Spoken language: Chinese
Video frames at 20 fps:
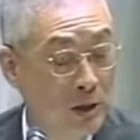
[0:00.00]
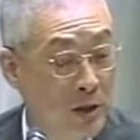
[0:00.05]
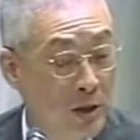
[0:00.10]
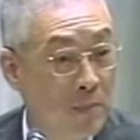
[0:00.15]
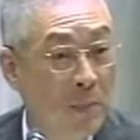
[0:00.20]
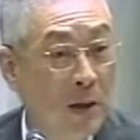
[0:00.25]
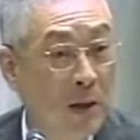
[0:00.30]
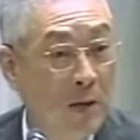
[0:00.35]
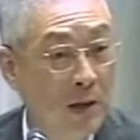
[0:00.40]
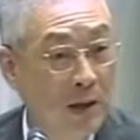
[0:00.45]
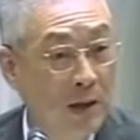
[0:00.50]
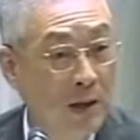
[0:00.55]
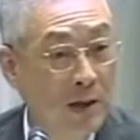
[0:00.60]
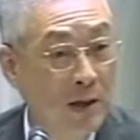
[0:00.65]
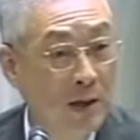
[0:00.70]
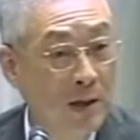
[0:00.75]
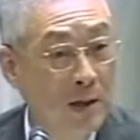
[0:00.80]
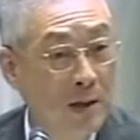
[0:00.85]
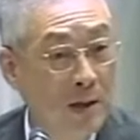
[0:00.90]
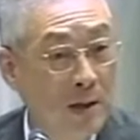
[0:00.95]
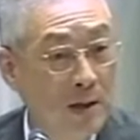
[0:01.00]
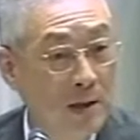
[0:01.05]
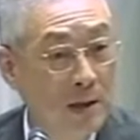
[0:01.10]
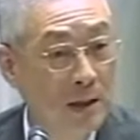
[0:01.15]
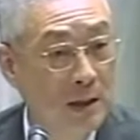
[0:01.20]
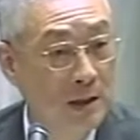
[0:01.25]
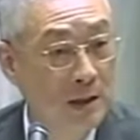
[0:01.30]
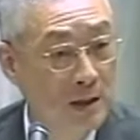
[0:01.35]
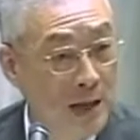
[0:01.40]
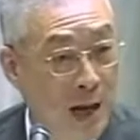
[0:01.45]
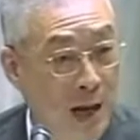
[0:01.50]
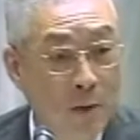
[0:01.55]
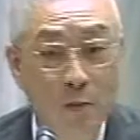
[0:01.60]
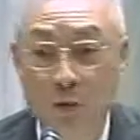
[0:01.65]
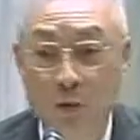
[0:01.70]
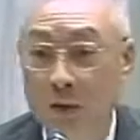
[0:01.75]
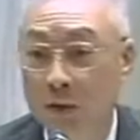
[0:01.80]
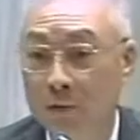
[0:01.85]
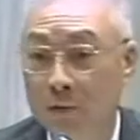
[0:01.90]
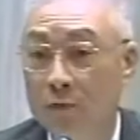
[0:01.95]
鉴宝的这个财
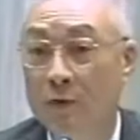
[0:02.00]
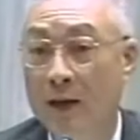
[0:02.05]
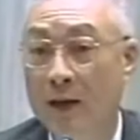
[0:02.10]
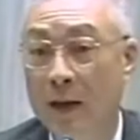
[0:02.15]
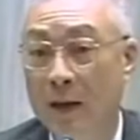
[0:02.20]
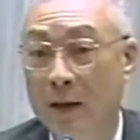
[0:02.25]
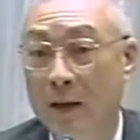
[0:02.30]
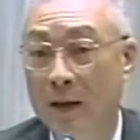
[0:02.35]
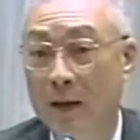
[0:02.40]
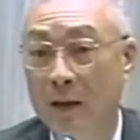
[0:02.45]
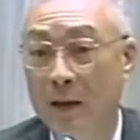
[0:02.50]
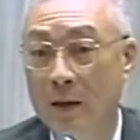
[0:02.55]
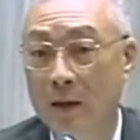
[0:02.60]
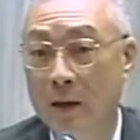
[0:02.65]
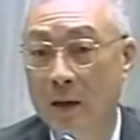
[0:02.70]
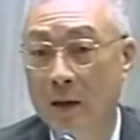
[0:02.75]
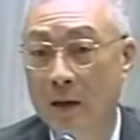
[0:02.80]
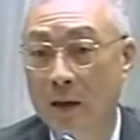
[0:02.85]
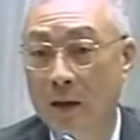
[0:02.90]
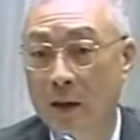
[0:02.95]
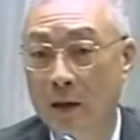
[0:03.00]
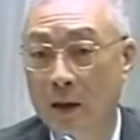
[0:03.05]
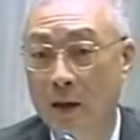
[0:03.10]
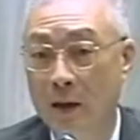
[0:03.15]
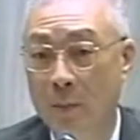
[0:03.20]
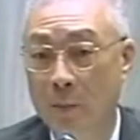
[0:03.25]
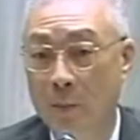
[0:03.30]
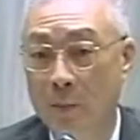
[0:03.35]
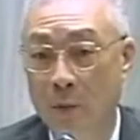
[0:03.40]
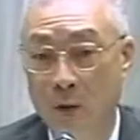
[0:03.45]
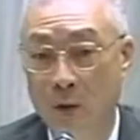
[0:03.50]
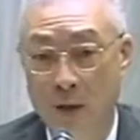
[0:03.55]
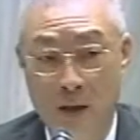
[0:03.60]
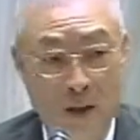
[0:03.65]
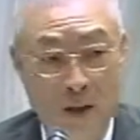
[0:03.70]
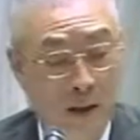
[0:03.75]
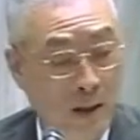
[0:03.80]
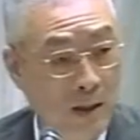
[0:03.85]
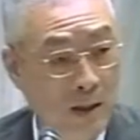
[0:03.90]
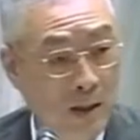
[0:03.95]
务的负担不
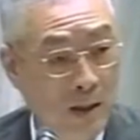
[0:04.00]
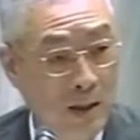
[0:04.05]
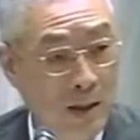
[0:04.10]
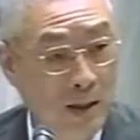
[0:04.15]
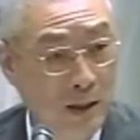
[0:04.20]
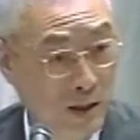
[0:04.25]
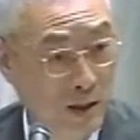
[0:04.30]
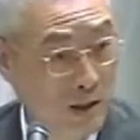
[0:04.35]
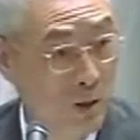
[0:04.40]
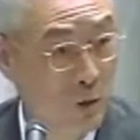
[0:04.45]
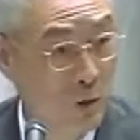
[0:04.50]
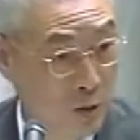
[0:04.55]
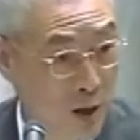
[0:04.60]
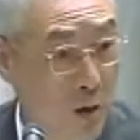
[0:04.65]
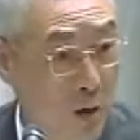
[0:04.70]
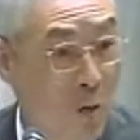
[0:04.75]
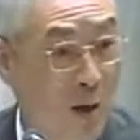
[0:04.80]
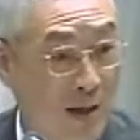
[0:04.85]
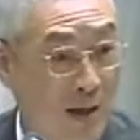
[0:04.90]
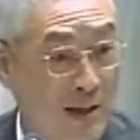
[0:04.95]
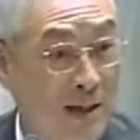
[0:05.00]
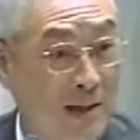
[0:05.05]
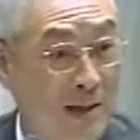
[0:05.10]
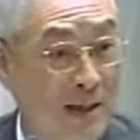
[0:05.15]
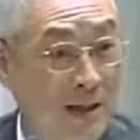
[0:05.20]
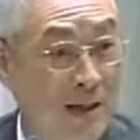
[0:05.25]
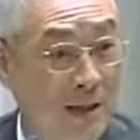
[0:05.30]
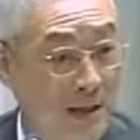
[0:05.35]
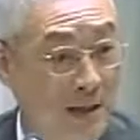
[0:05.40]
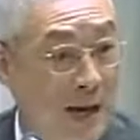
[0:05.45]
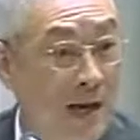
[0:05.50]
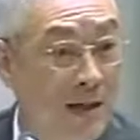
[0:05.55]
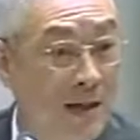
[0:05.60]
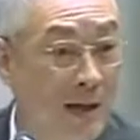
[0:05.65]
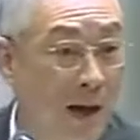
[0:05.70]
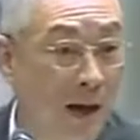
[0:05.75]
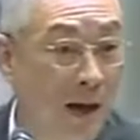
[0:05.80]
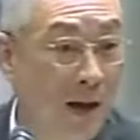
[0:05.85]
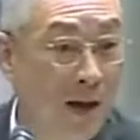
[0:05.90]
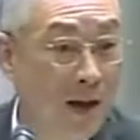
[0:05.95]
会一直悬挂在这个账
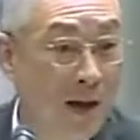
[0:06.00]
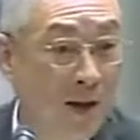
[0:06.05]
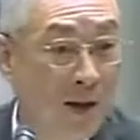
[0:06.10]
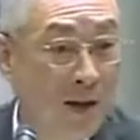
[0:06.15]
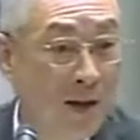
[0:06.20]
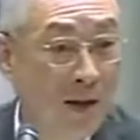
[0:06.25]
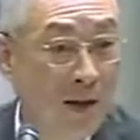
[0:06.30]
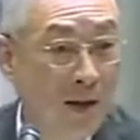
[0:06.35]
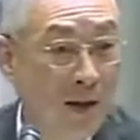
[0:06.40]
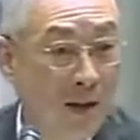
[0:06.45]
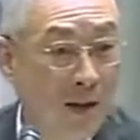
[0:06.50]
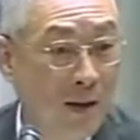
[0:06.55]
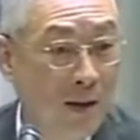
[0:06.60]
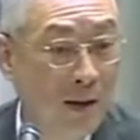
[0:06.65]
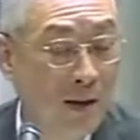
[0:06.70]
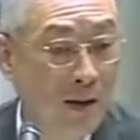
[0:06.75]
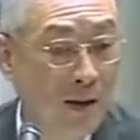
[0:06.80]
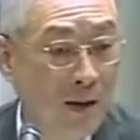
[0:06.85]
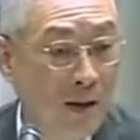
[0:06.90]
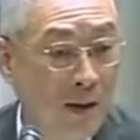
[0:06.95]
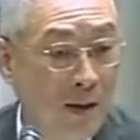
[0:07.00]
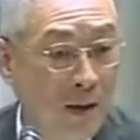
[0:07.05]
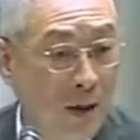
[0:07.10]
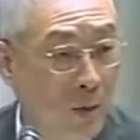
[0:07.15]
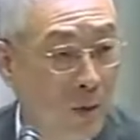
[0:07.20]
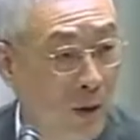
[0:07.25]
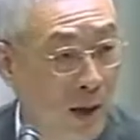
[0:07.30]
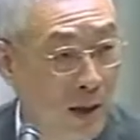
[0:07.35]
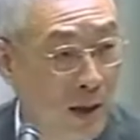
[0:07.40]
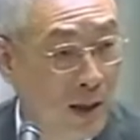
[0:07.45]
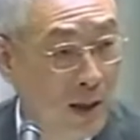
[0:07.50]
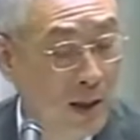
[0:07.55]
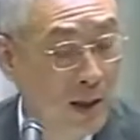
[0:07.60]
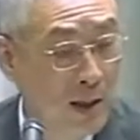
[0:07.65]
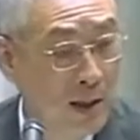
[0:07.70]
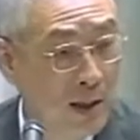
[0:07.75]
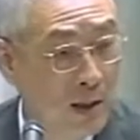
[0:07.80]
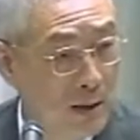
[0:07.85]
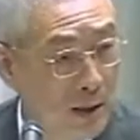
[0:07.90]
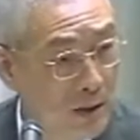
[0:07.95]
上另外，
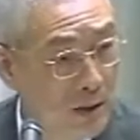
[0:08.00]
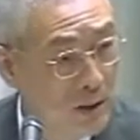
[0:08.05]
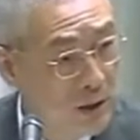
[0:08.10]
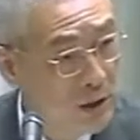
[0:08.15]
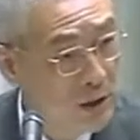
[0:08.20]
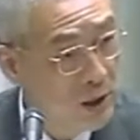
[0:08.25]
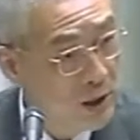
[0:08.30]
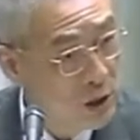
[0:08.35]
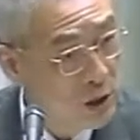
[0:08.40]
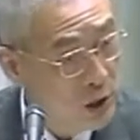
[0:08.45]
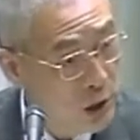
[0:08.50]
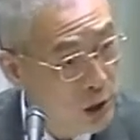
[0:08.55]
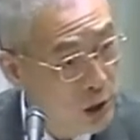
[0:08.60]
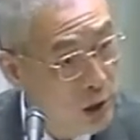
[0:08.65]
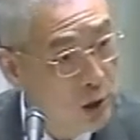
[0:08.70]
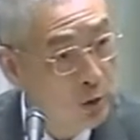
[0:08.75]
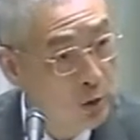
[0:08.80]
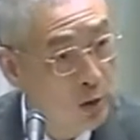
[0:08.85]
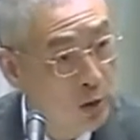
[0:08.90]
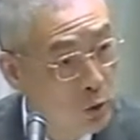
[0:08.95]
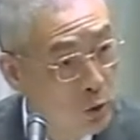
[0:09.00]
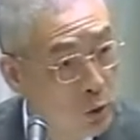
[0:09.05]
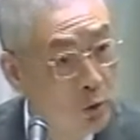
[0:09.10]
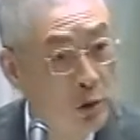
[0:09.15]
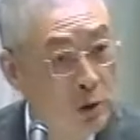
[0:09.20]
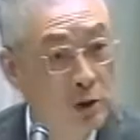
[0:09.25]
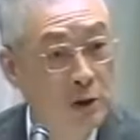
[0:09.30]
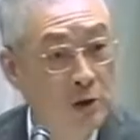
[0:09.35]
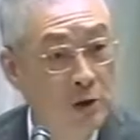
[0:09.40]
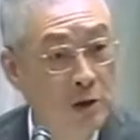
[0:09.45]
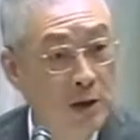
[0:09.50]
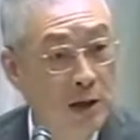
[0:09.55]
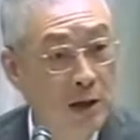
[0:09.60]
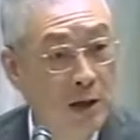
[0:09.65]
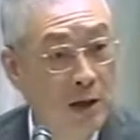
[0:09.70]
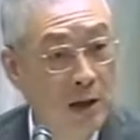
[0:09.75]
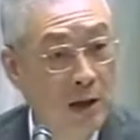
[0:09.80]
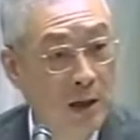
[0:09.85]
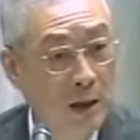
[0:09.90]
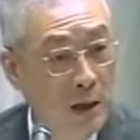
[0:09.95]
在这些节流的措施
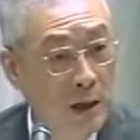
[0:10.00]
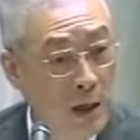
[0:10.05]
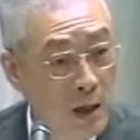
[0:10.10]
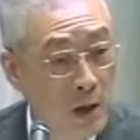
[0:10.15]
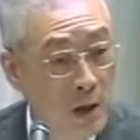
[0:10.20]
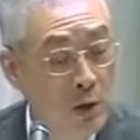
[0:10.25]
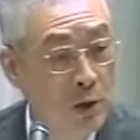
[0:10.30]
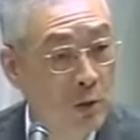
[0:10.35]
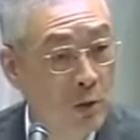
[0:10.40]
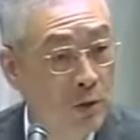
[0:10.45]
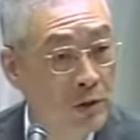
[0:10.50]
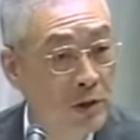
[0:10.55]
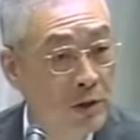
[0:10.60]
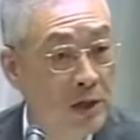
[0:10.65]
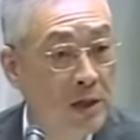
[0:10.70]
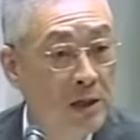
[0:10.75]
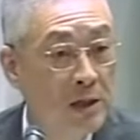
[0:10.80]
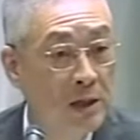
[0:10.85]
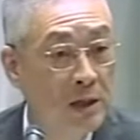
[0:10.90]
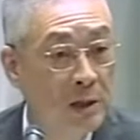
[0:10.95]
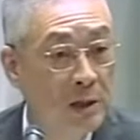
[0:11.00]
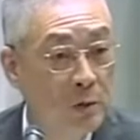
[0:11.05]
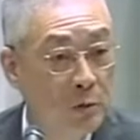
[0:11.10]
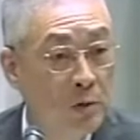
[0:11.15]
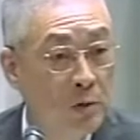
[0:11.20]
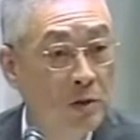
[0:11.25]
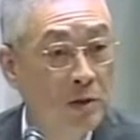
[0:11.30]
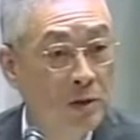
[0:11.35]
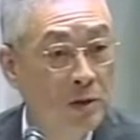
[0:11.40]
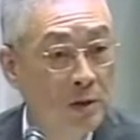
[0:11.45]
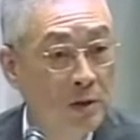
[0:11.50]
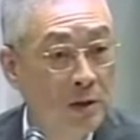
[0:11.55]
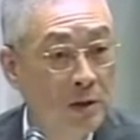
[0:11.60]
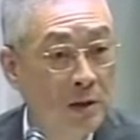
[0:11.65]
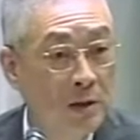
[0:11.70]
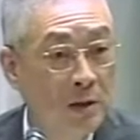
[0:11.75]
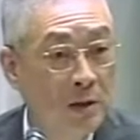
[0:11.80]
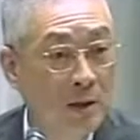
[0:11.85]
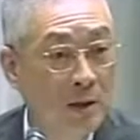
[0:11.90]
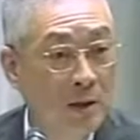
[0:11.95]
啊，力求精进的措施，
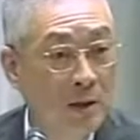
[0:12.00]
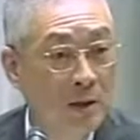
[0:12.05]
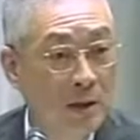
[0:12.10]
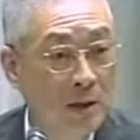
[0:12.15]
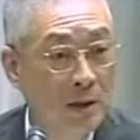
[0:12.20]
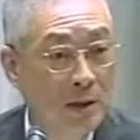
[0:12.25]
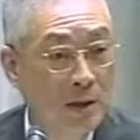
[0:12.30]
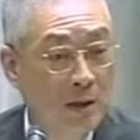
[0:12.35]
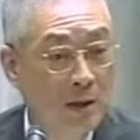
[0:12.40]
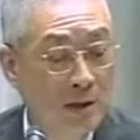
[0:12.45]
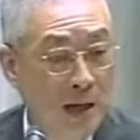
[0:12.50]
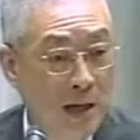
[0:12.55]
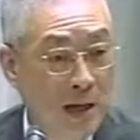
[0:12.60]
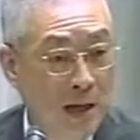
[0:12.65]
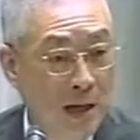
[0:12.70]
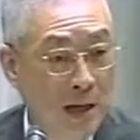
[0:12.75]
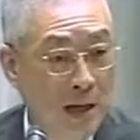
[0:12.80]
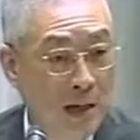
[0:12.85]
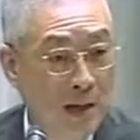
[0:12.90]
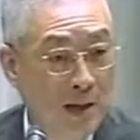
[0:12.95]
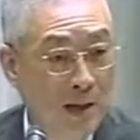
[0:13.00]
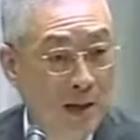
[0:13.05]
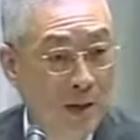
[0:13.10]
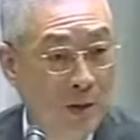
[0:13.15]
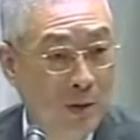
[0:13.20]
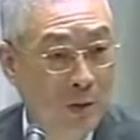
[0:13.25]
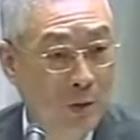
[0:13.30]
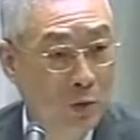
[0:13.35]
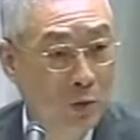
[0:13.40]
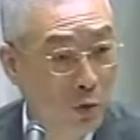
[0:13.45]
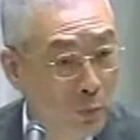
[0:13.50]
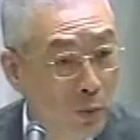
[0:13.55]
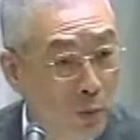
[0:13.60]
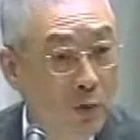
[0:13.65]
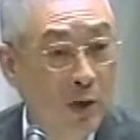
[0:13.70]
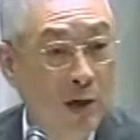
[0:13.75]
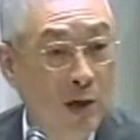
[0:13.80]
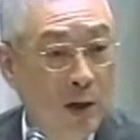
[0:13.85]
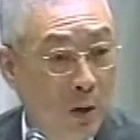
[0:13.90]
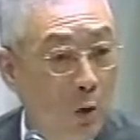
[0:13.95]
呃，在逐
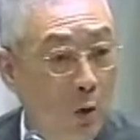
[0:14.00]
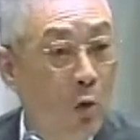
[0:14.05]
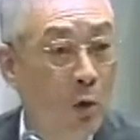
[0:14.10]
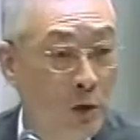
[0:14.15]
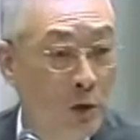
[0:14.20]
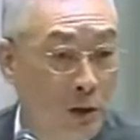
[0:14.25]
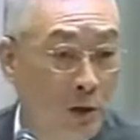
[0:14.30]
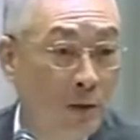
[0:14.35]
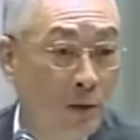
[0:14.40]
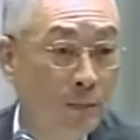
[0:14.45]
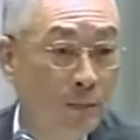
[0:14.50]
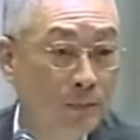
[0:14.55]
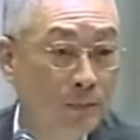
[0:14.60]
步的要落实。